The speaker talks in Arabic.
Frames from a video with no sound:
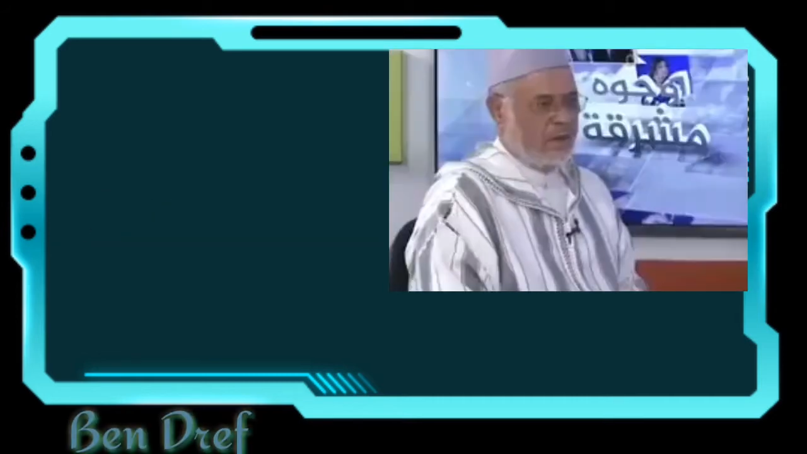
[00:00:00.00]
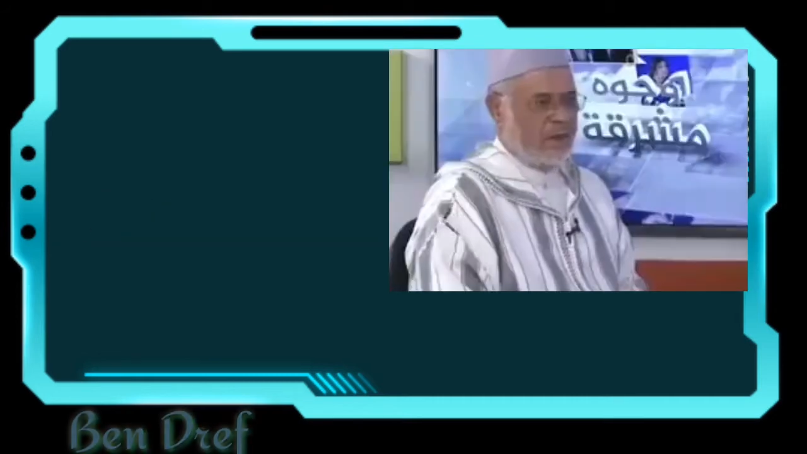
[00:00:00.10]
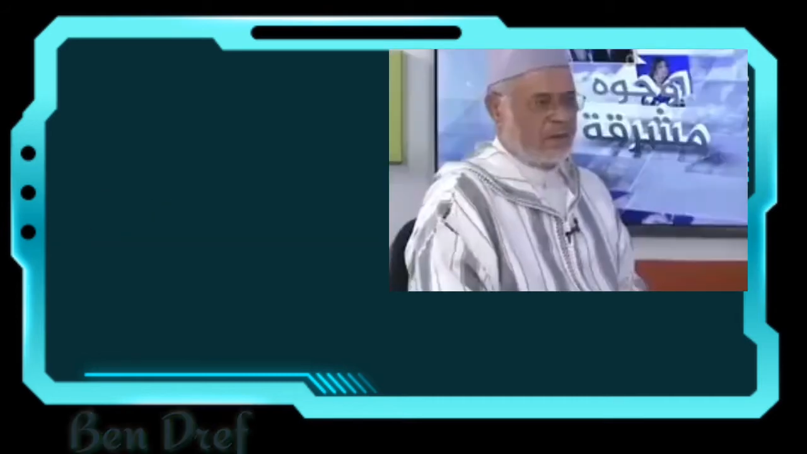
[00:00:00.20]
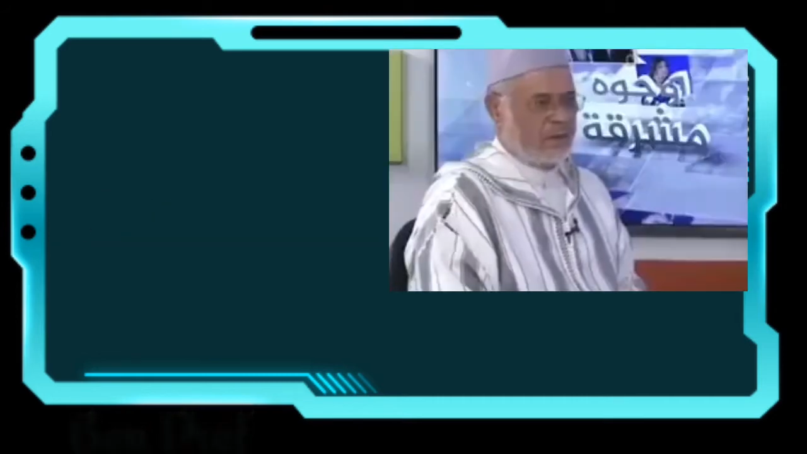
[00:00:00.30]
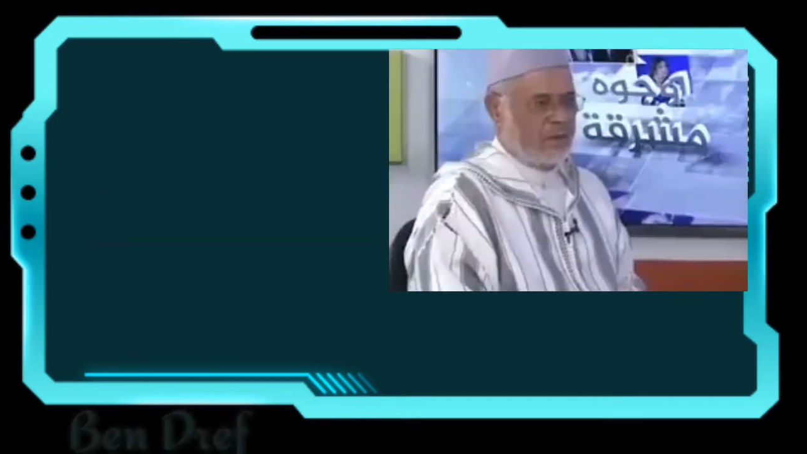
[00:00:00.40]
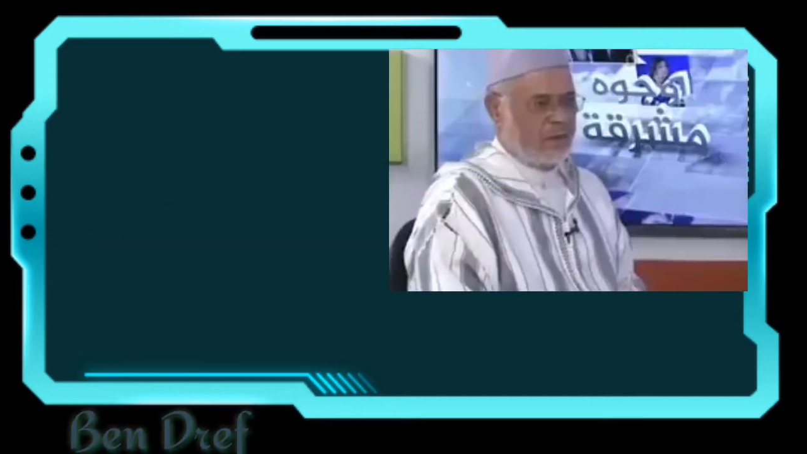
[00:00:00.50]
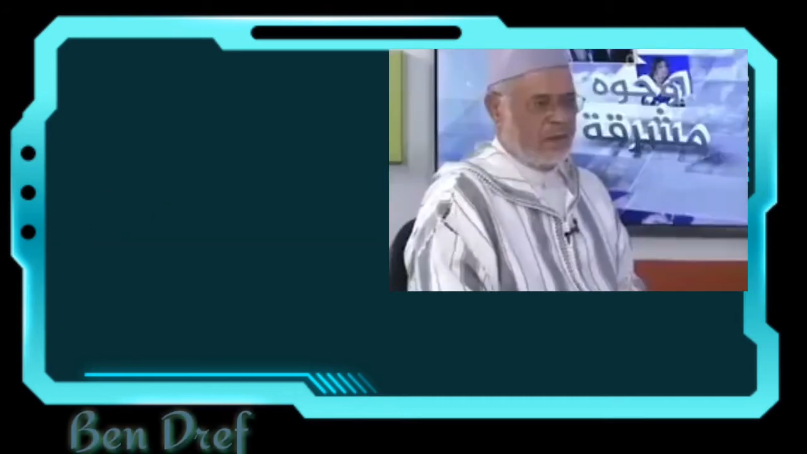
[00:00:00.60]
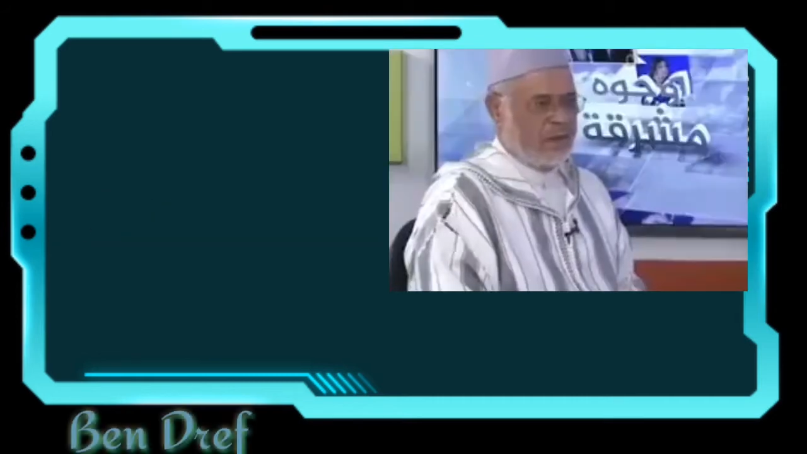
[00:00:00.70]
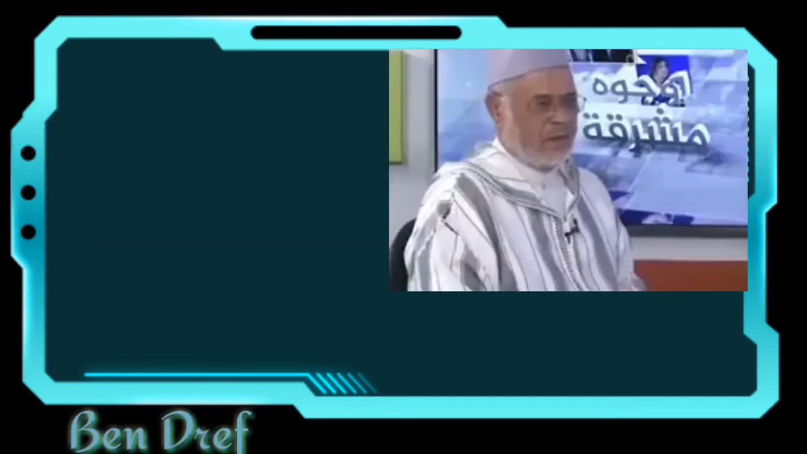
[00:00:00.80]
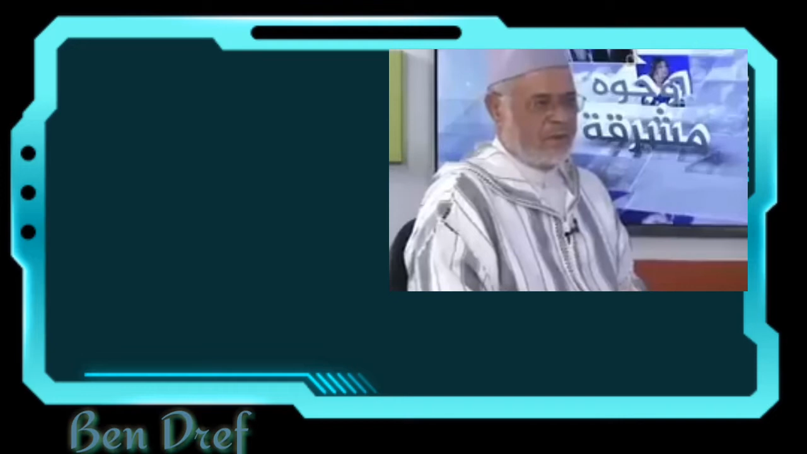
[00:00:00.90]
كانت
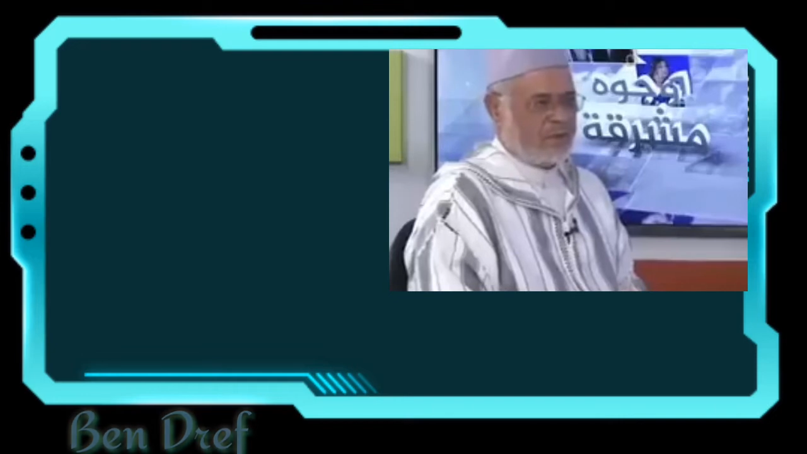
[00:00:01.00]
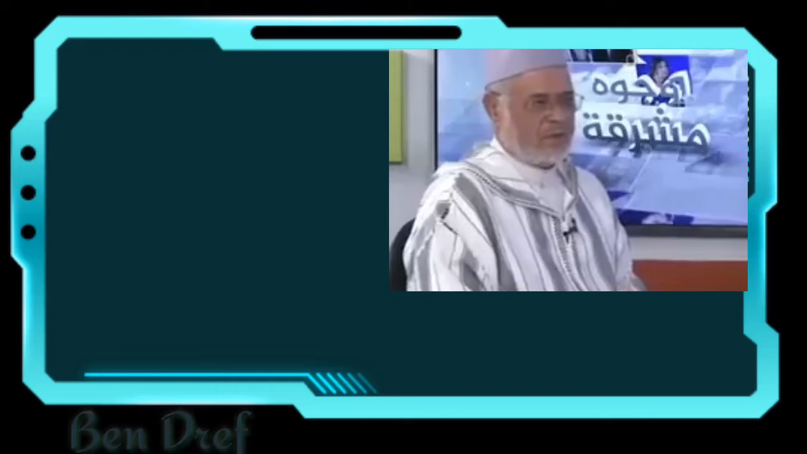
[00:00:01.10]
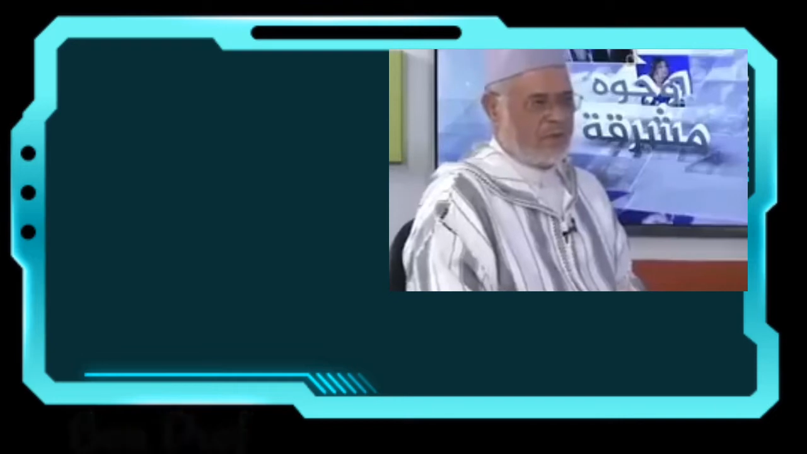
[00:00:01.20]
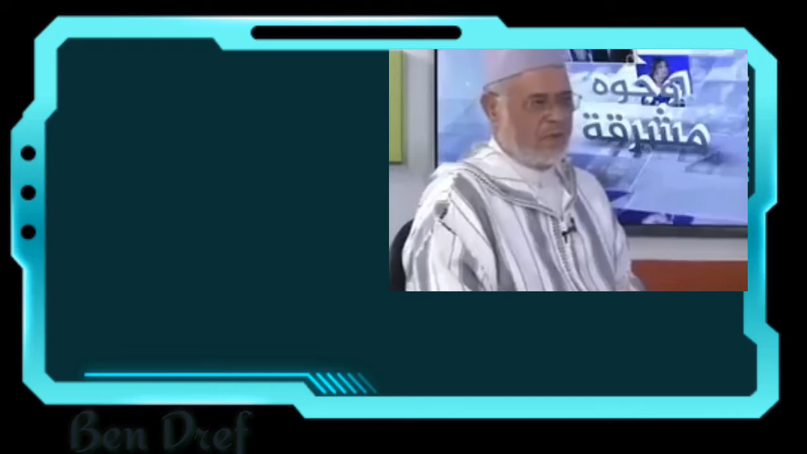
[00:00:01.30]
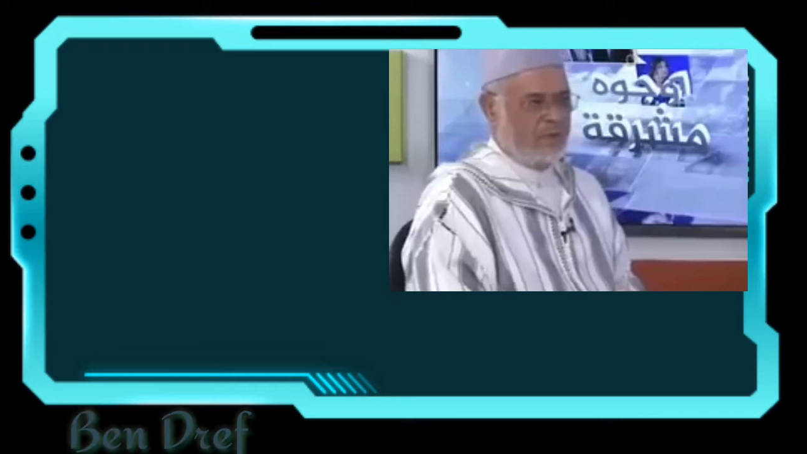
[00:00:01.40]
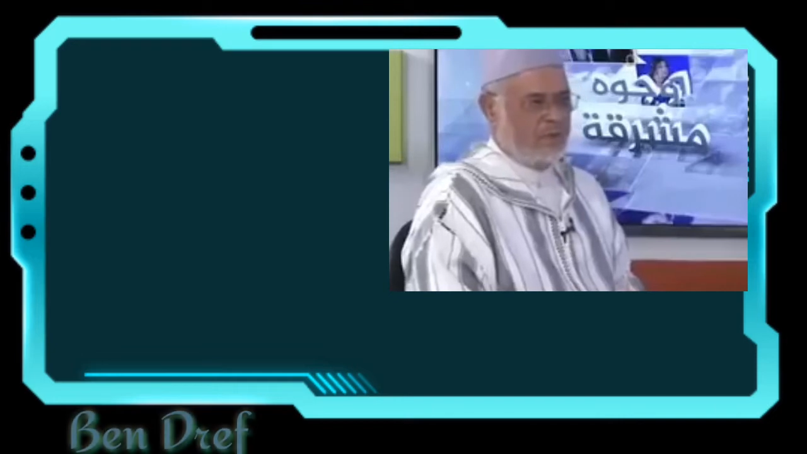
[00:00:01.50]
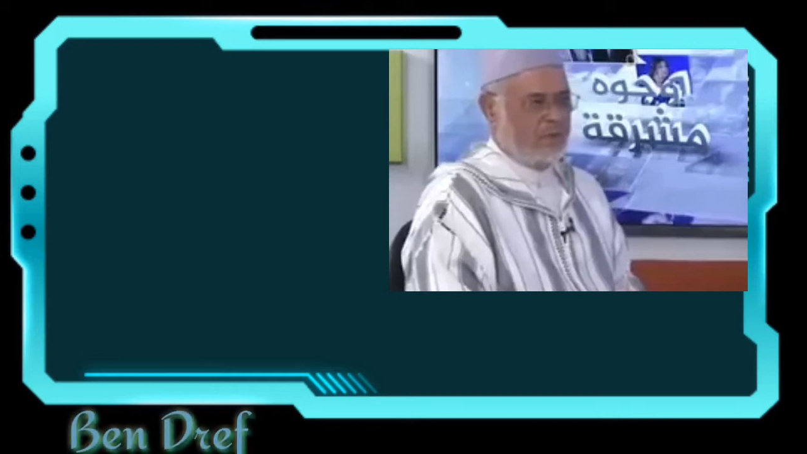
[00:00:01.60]
موريتانيا جزءا